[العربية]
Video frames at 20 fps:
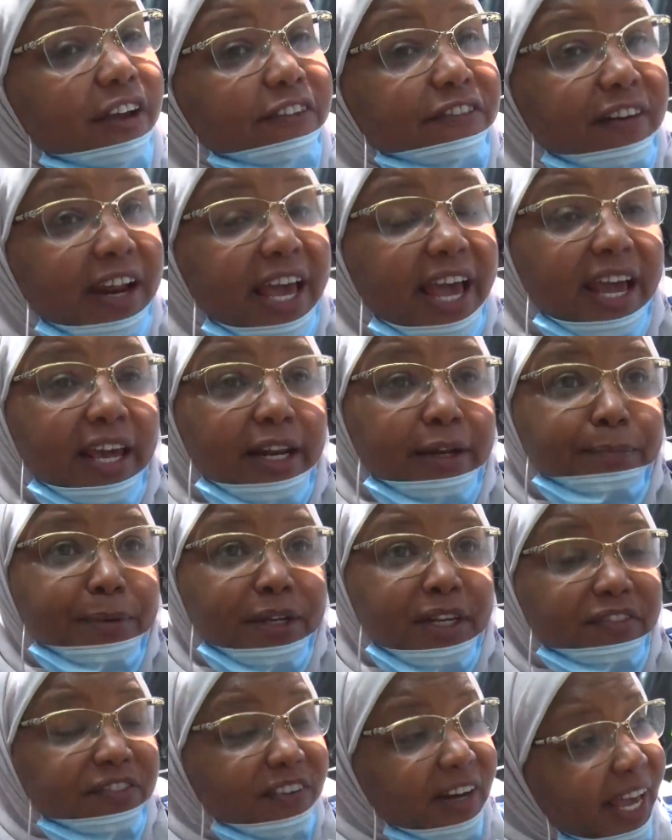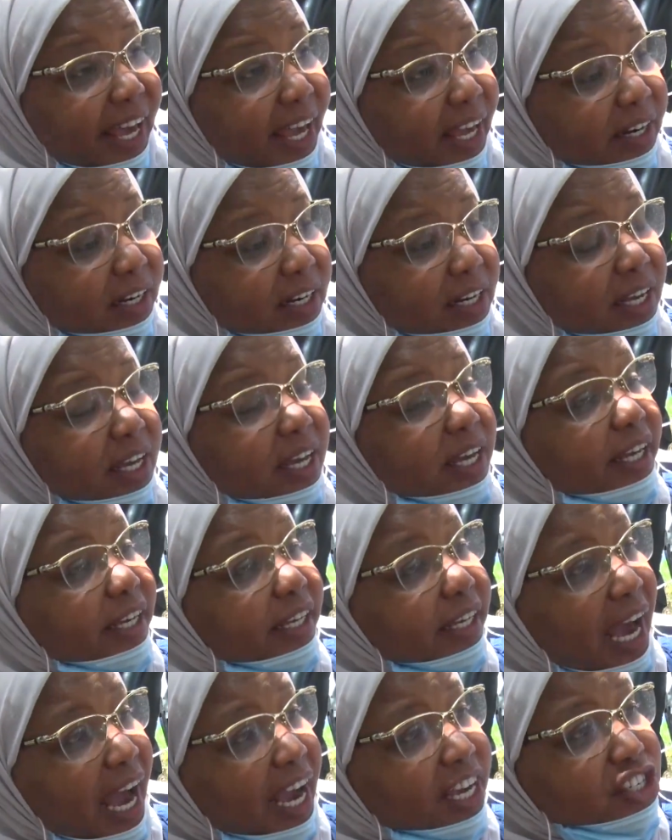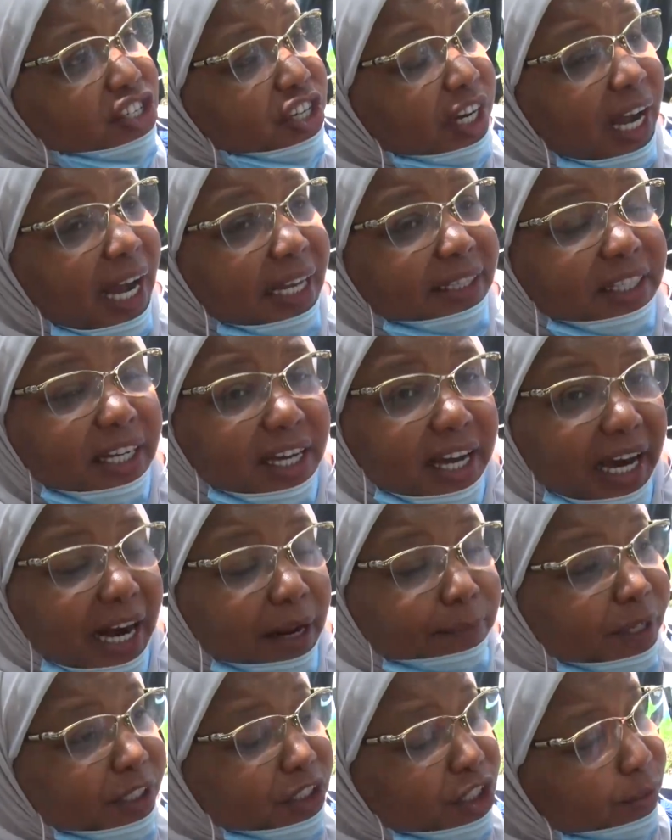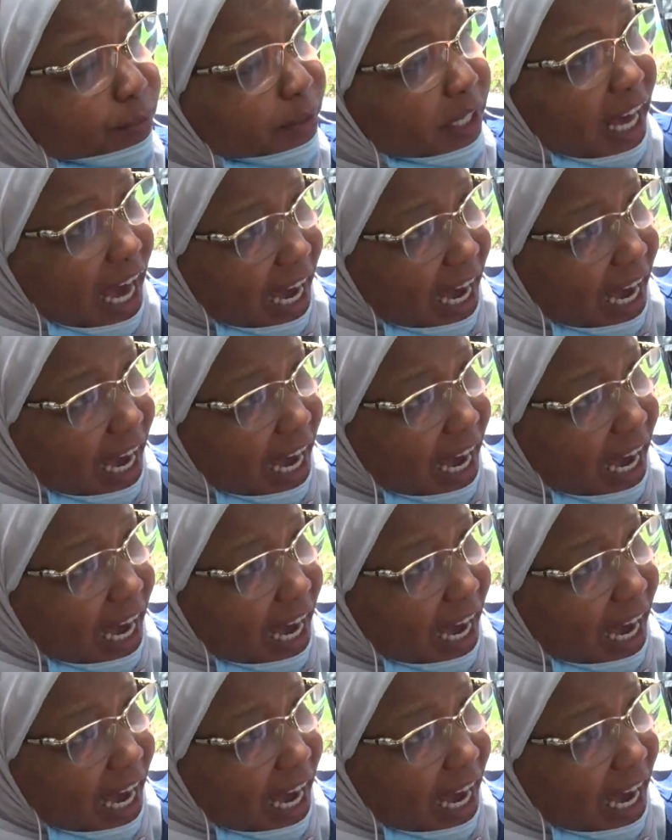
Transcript: فلان بن فلان يعيشك عندك كرب انت من